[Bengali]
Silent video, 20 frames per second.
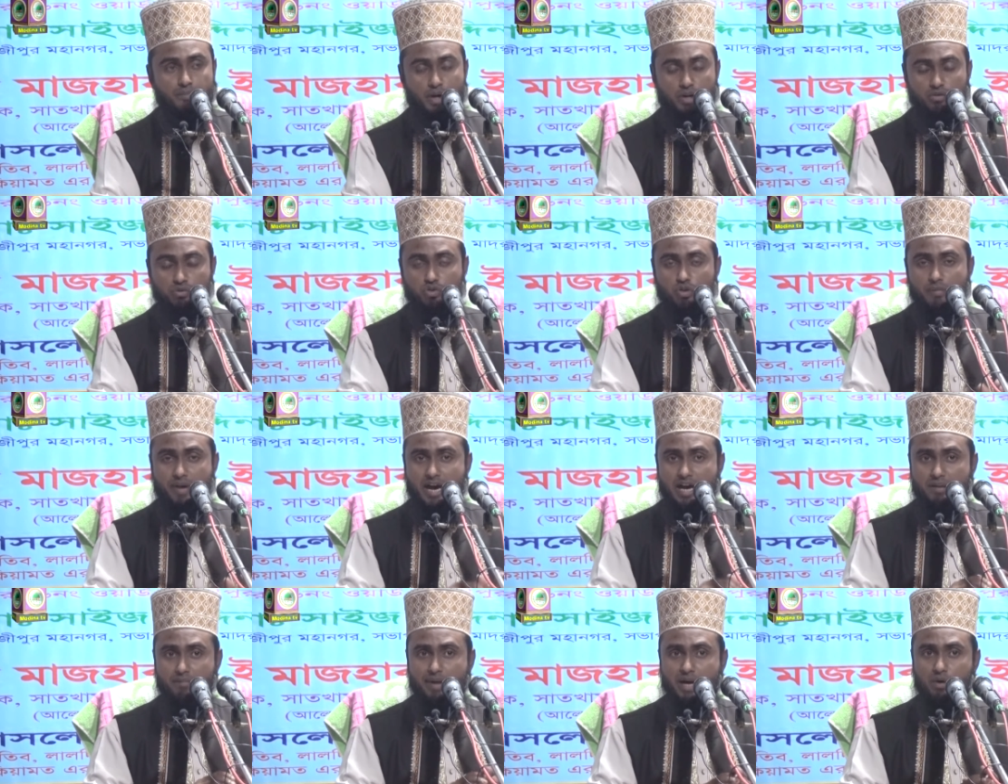
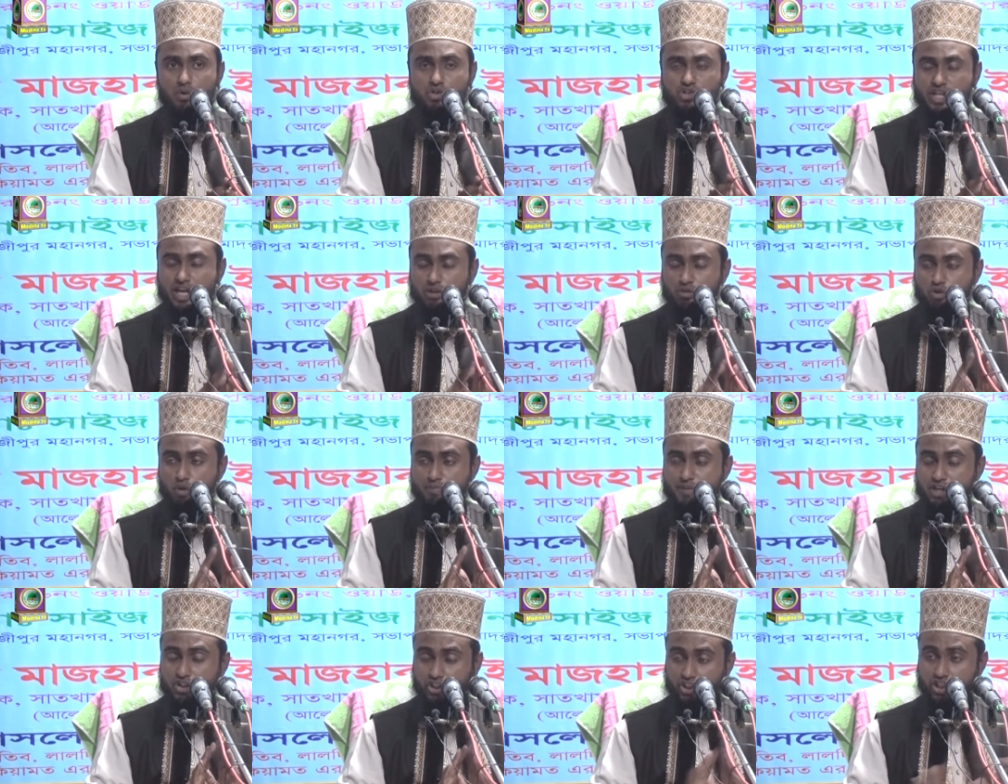বর্তমান মানুষ এত
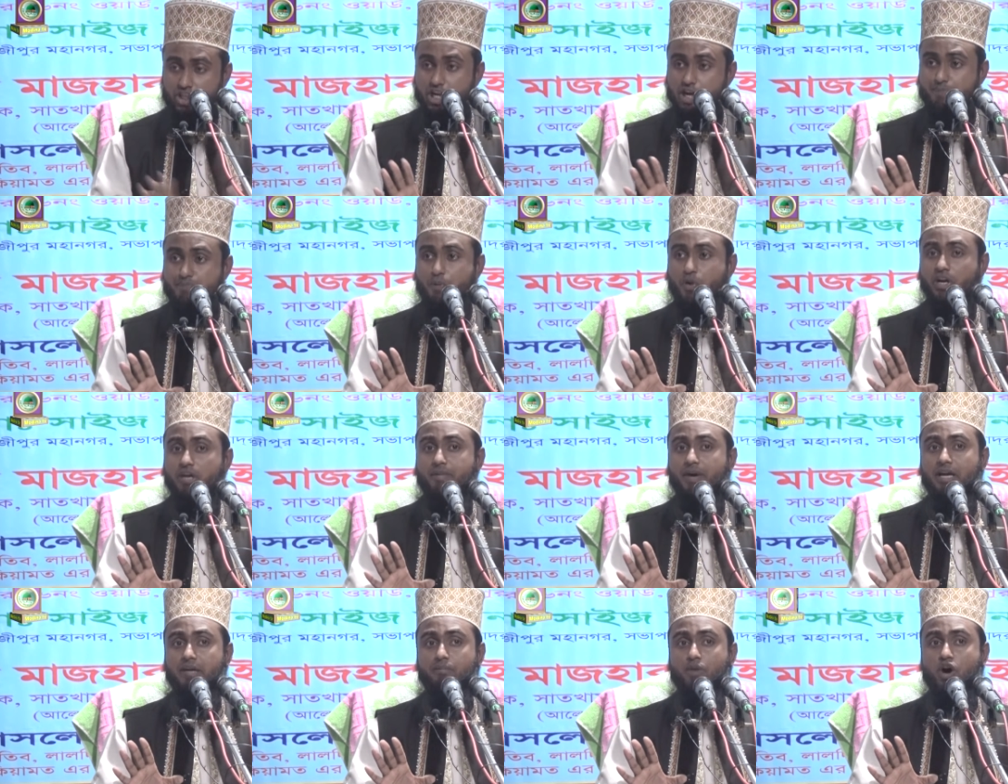বেশি
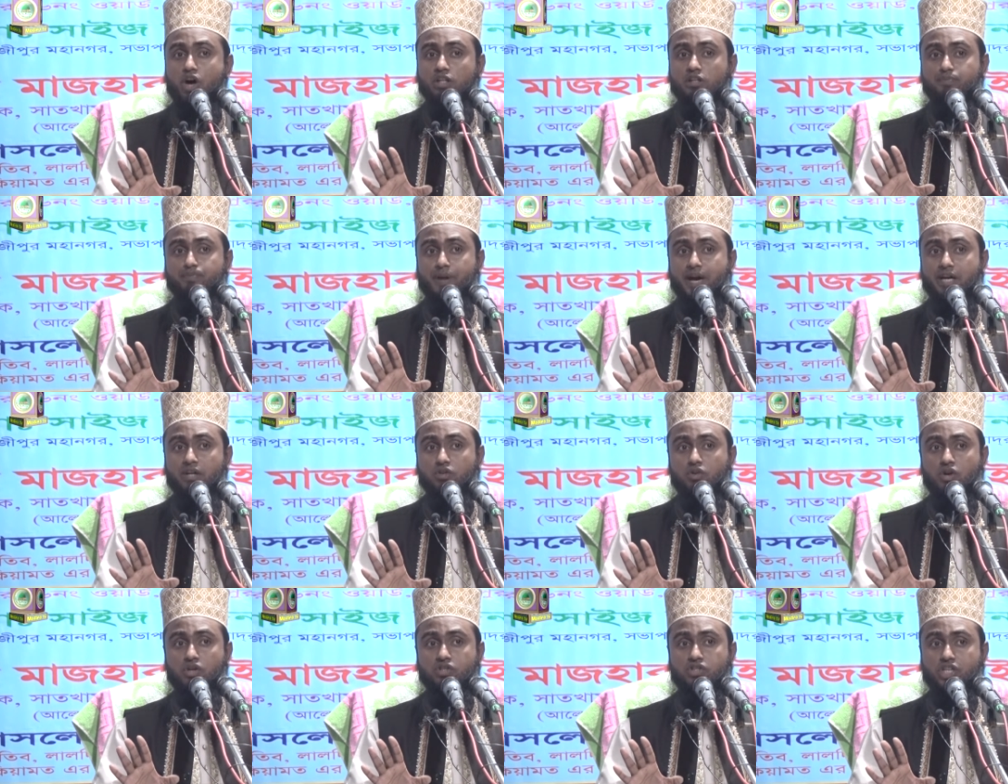পরিমাণে মত পান
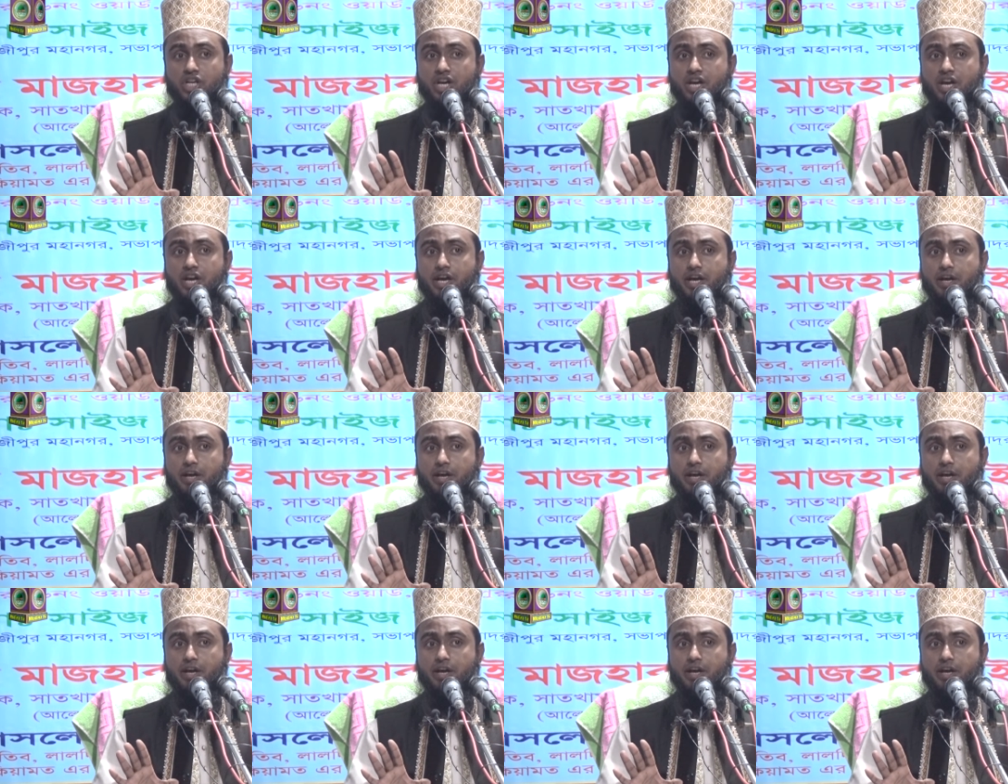করছে